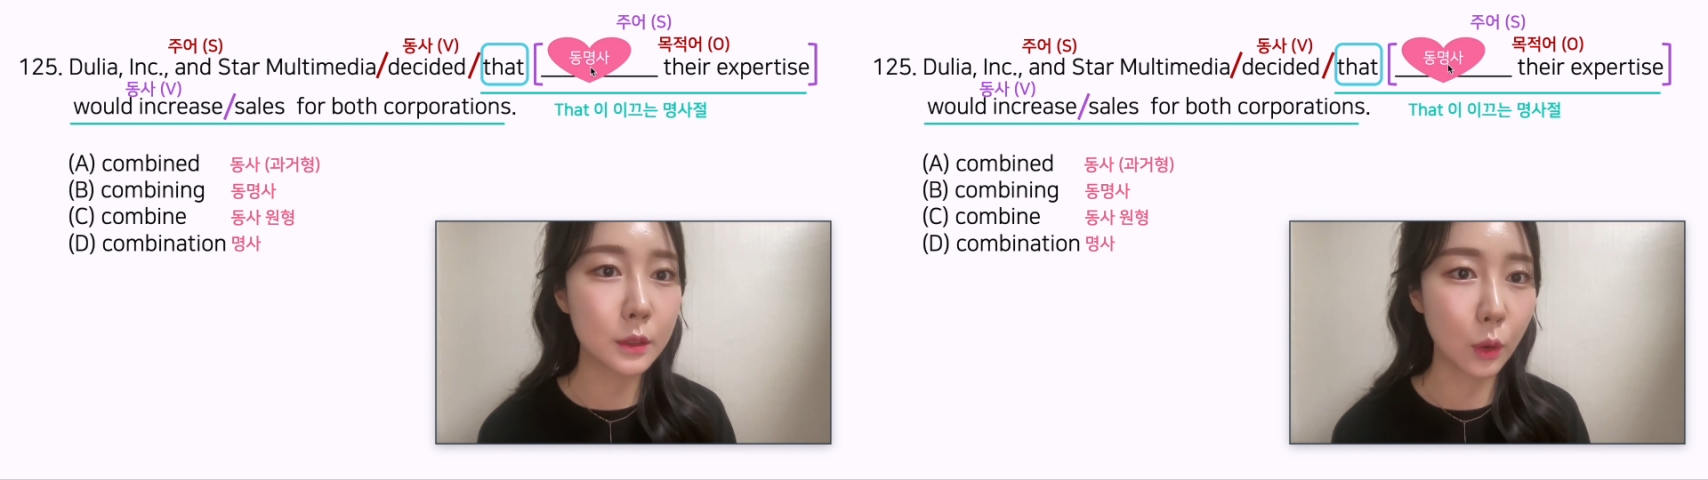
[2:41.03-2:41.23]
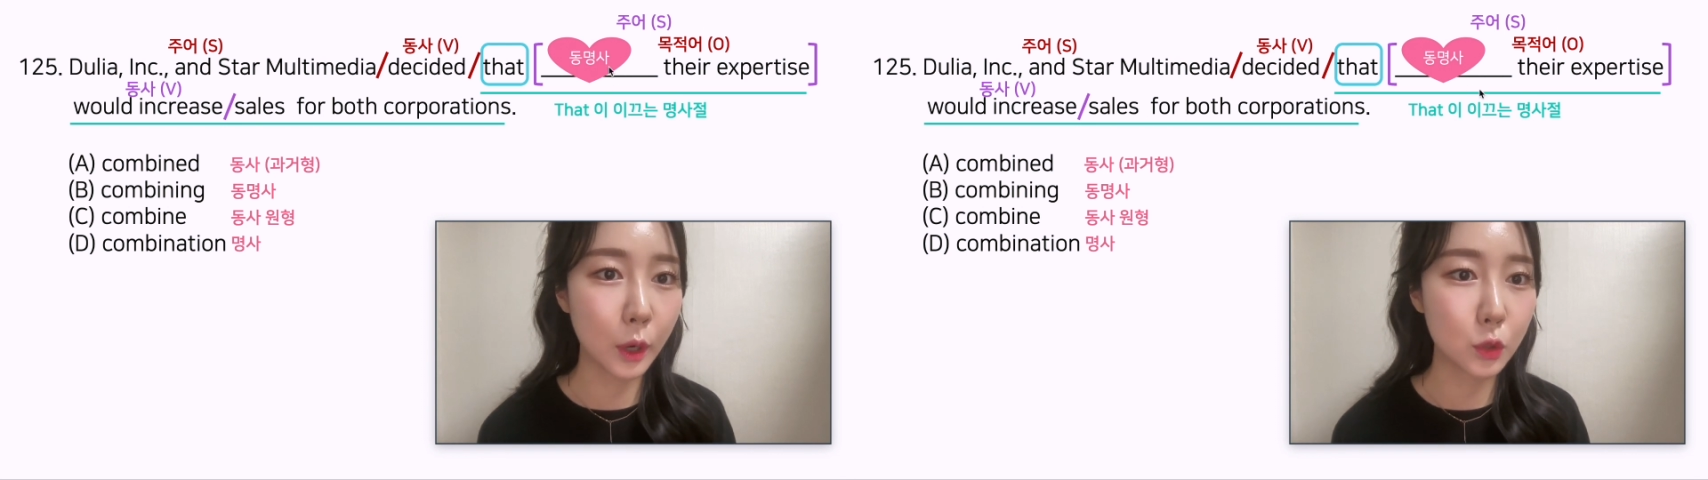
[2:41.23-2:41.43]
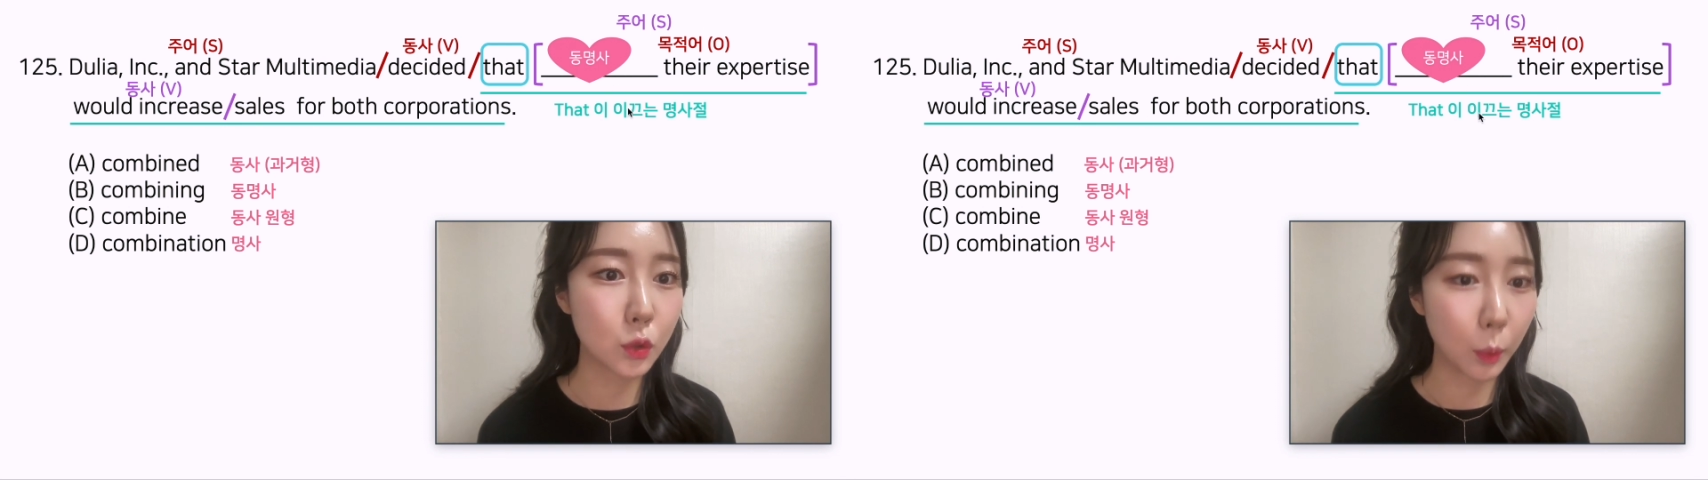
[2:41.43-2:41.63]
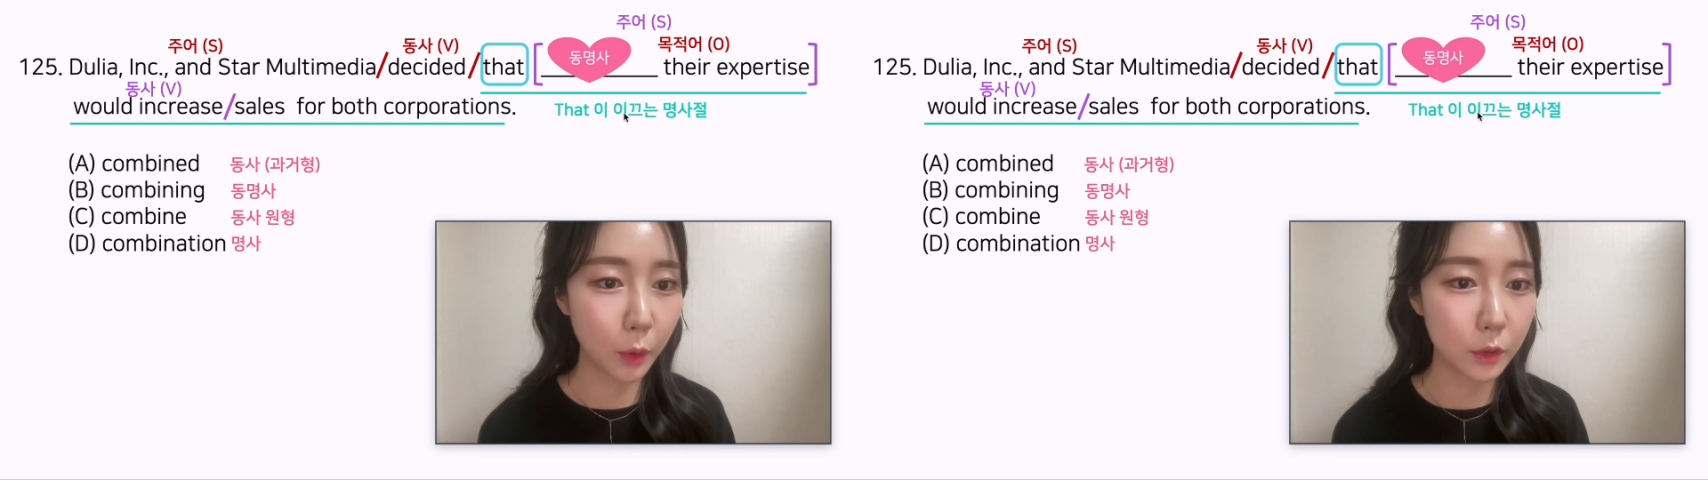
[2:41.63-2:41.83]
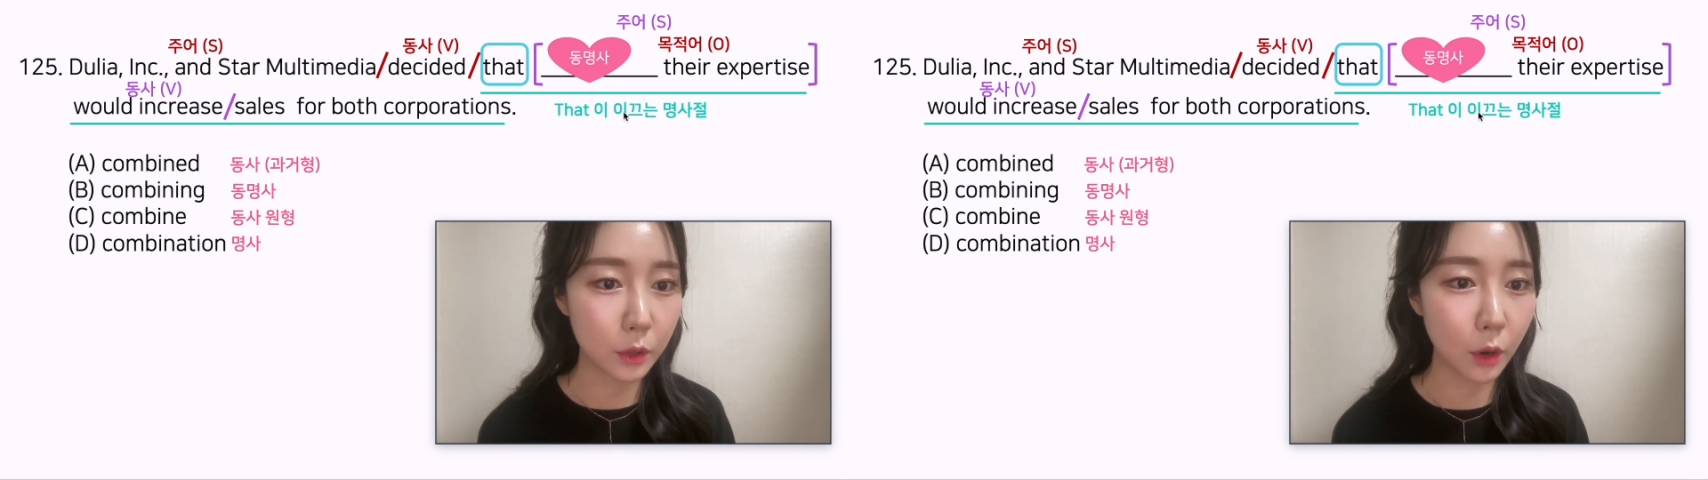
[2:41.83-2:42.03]
들어갈 수는
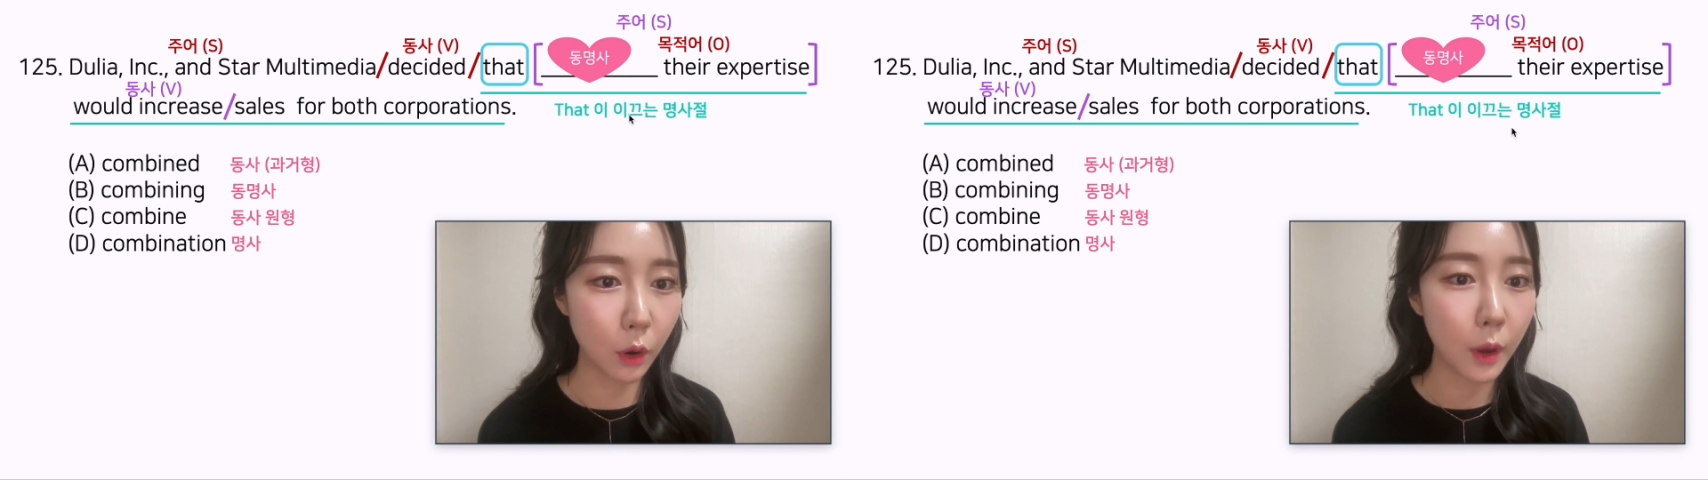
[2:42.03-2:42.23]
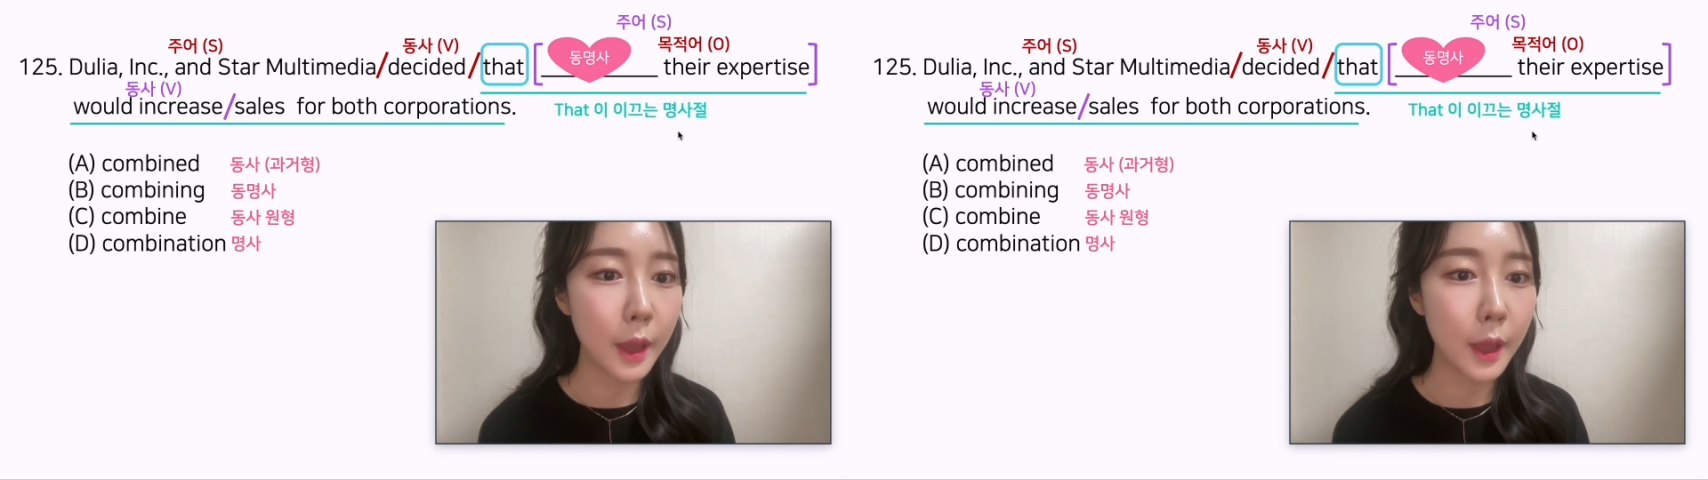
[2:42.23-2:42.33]
없거든요.